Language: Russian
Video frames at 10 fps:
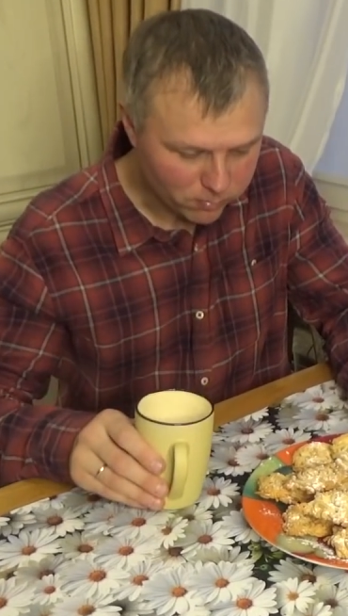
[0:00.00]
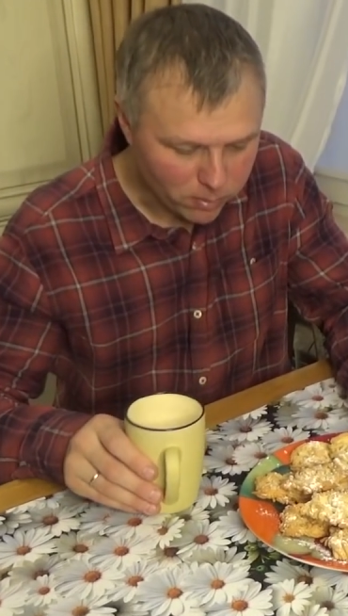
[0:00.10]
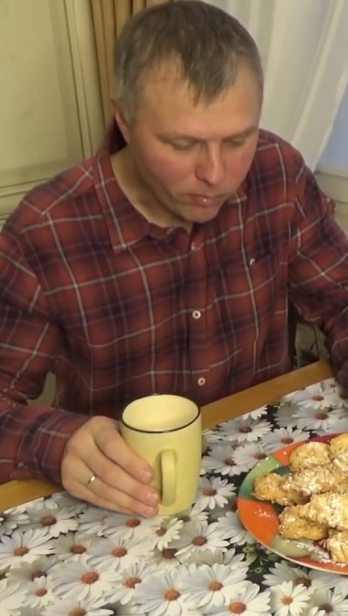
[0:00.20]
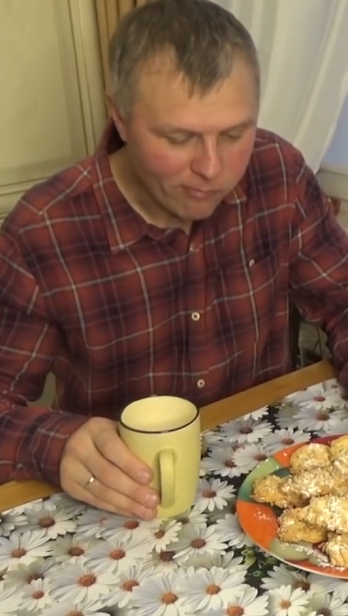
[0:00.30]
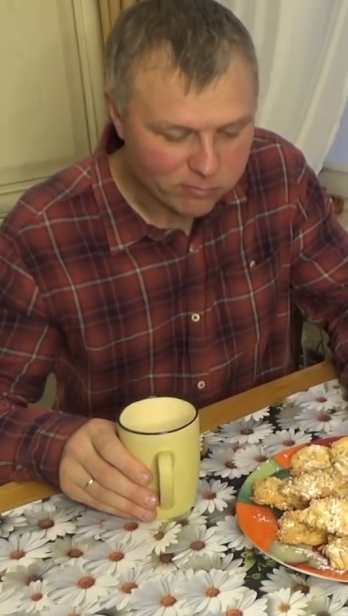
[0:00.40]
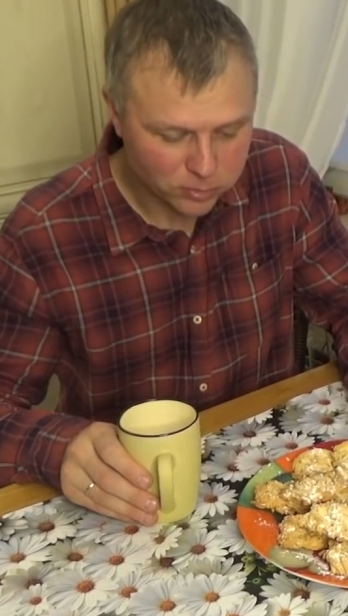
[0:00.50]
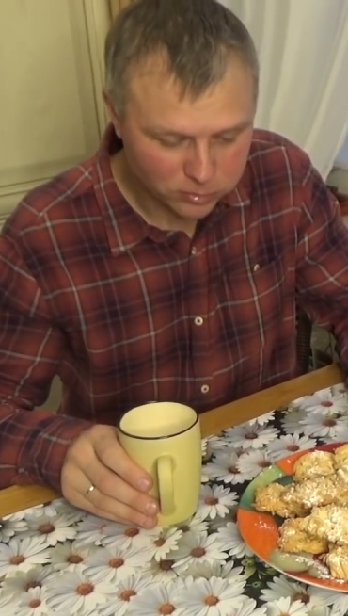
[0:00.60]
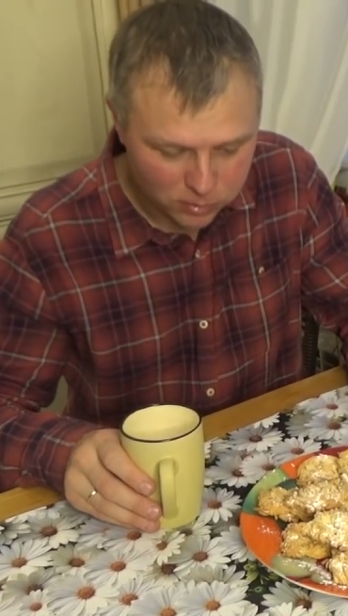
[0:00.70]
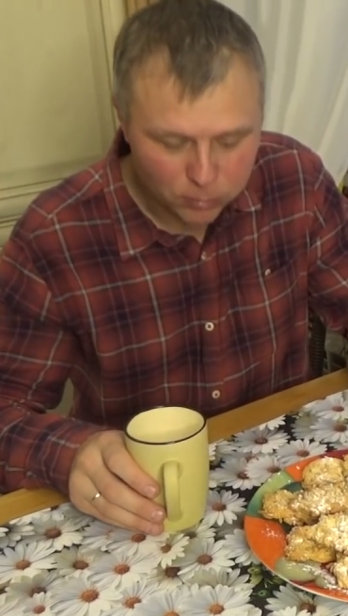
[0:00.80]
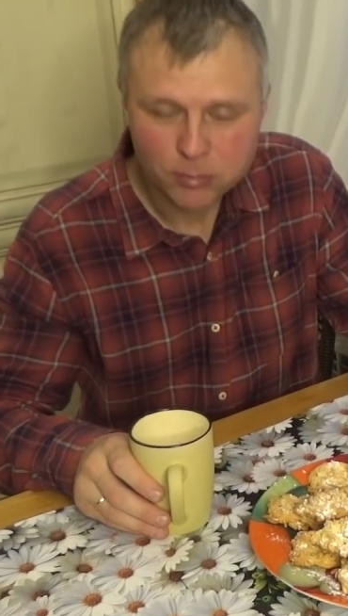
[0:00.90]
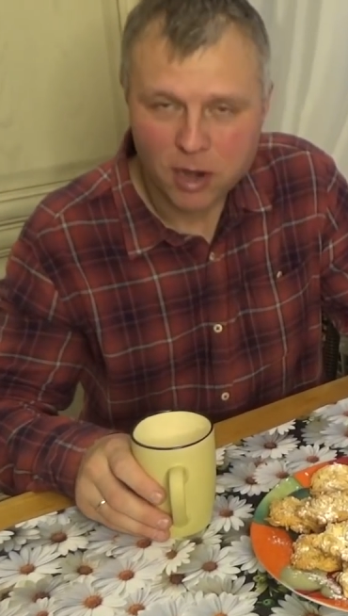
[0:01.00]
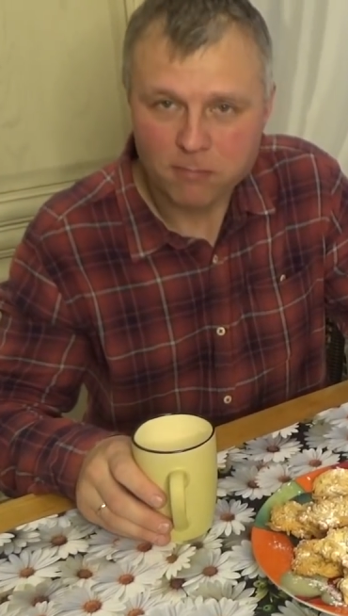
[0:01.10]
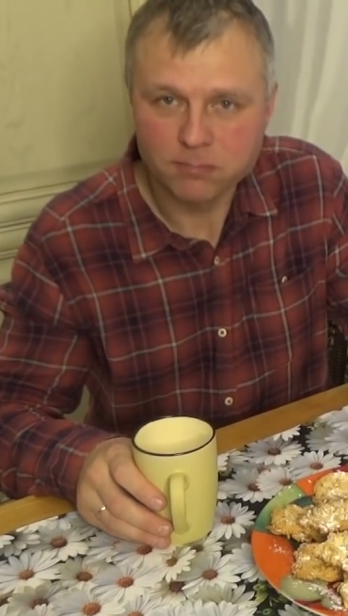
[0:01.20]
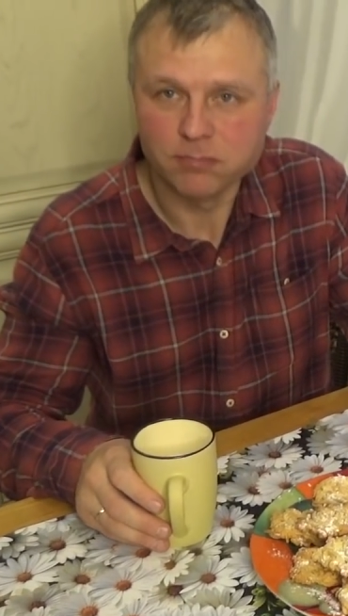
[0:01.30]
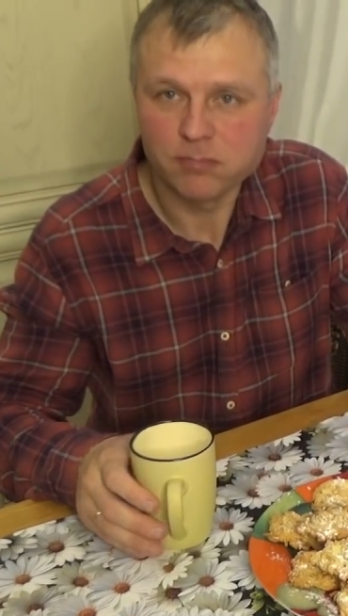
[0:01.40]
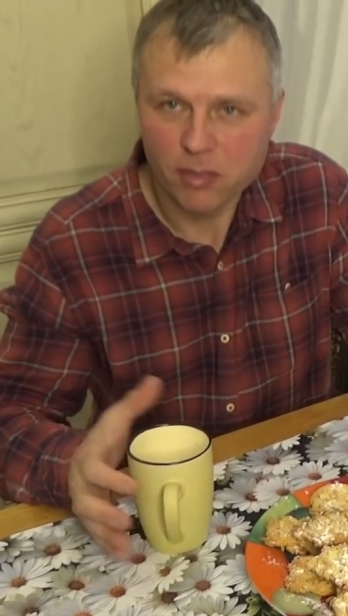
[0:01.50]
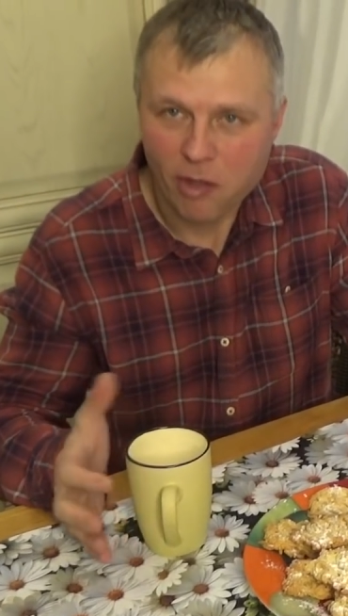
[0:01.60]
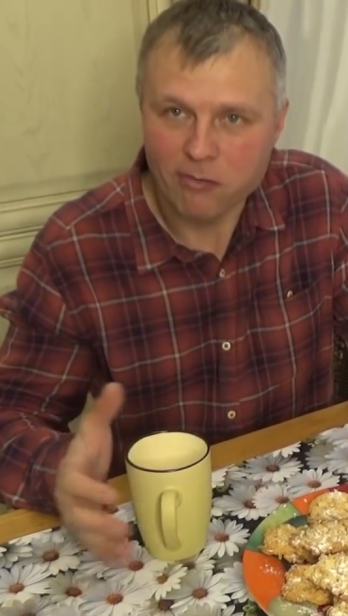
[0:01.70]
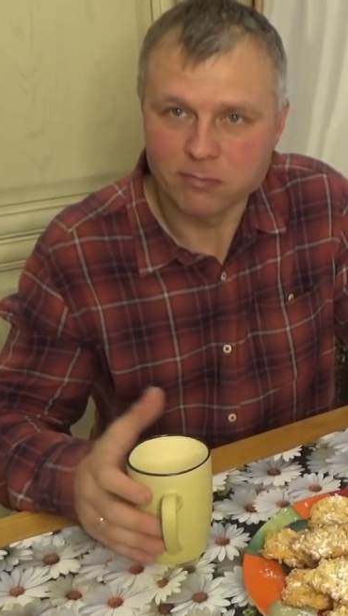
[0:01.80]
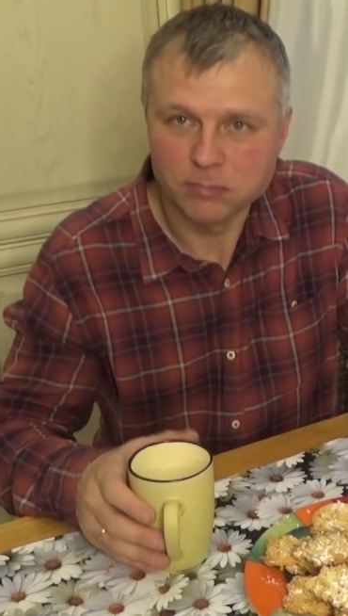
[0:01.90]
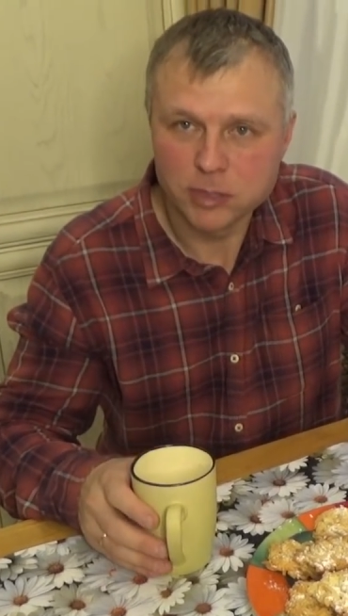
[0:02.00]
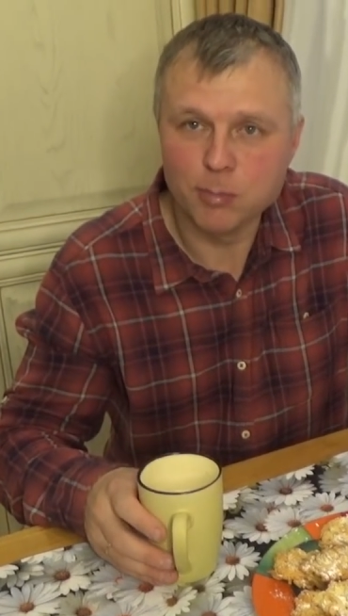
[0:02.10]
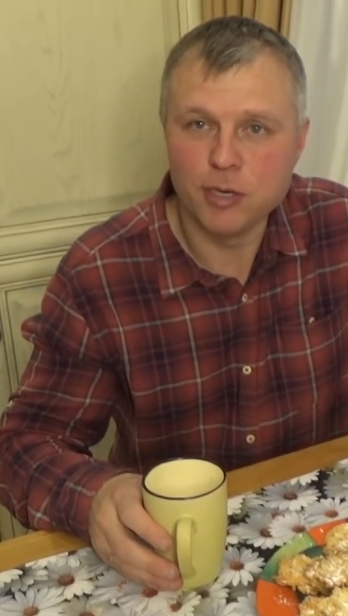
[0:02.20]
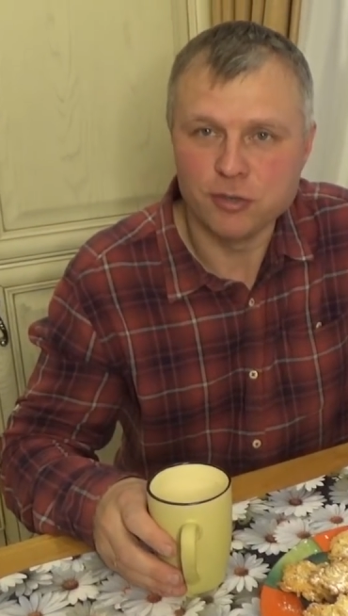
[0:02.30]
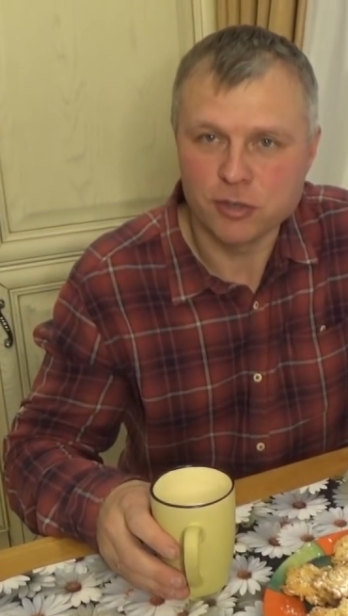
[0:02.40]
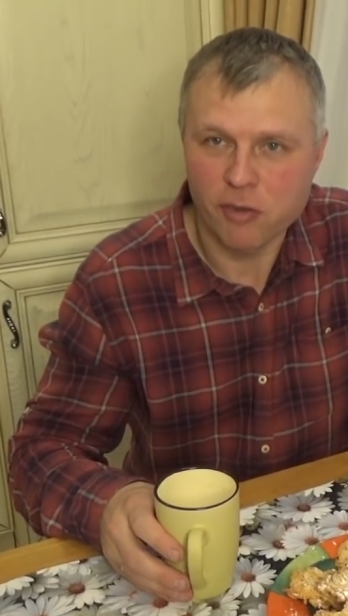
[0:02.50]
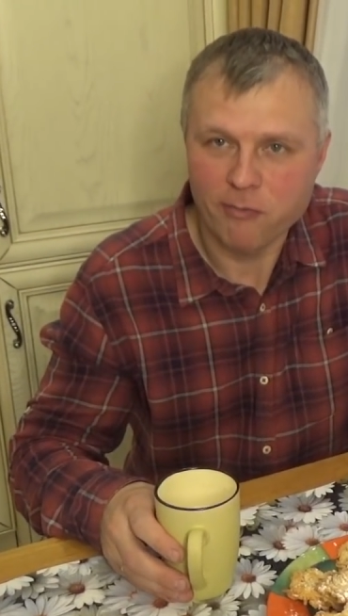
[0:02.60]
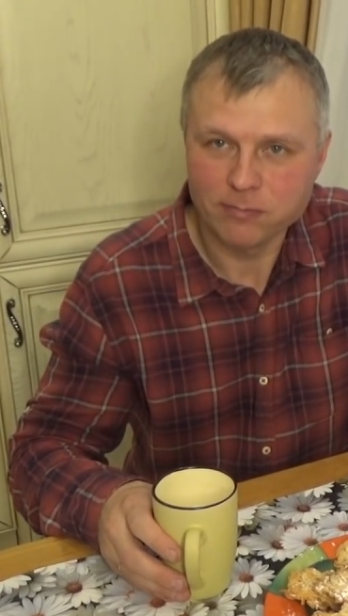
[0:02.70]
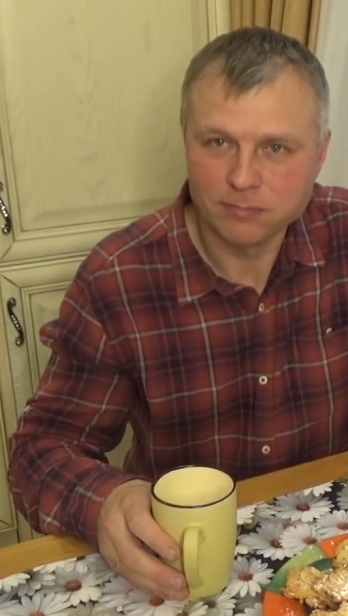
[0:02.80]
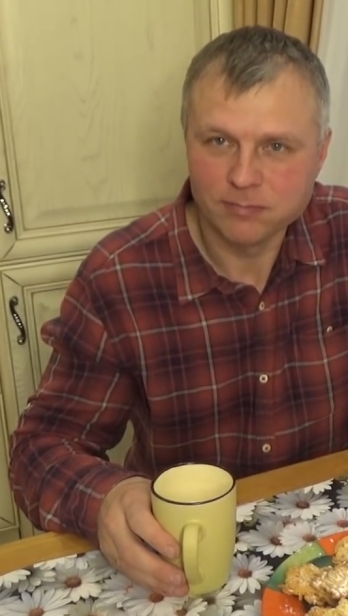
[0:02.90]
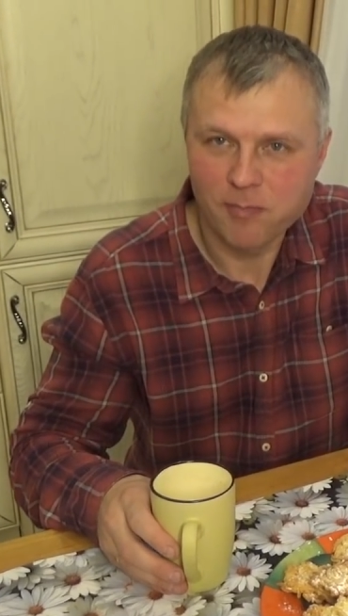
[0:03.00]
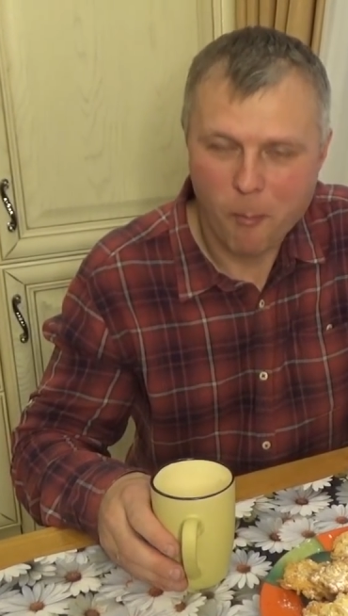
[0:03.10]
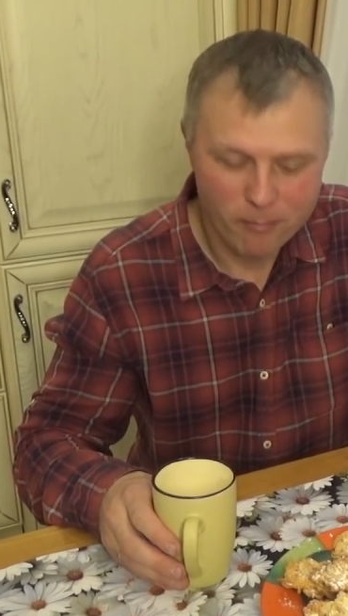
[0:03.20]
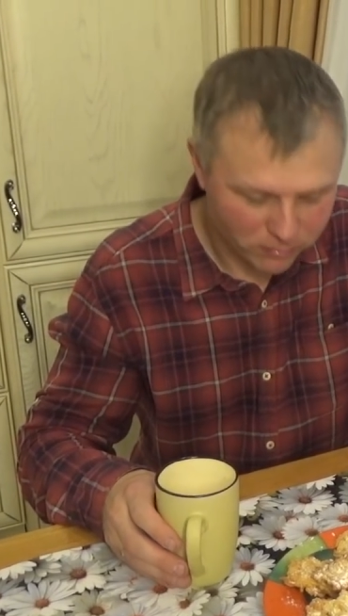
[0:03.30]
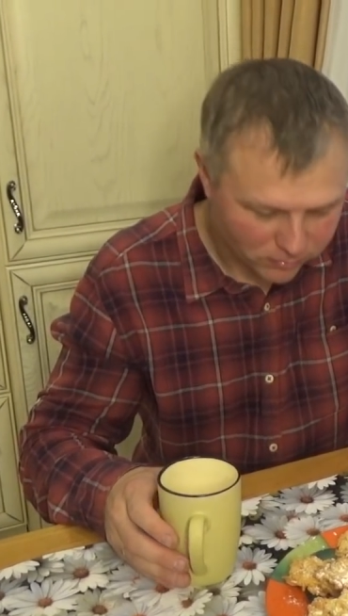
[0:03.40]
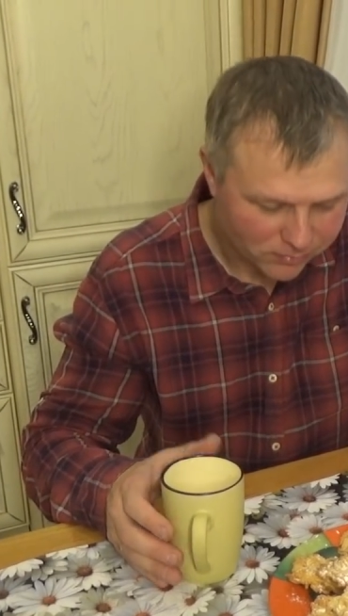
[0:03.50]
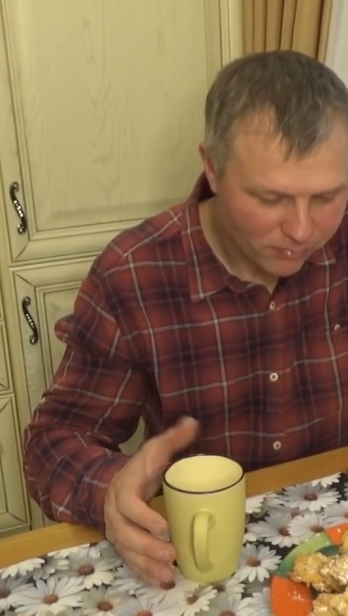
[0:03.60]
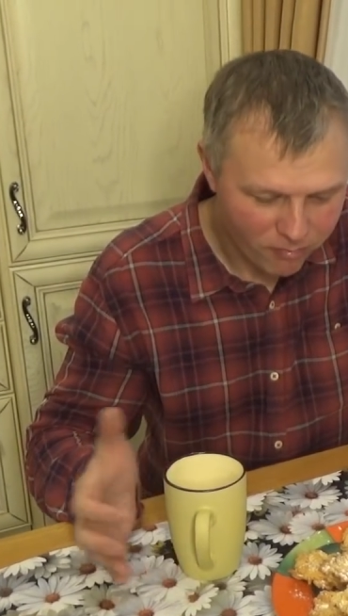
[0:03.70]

Она у вас по пирожкам специалист. Да, и блинчики. И блинчики, да, да.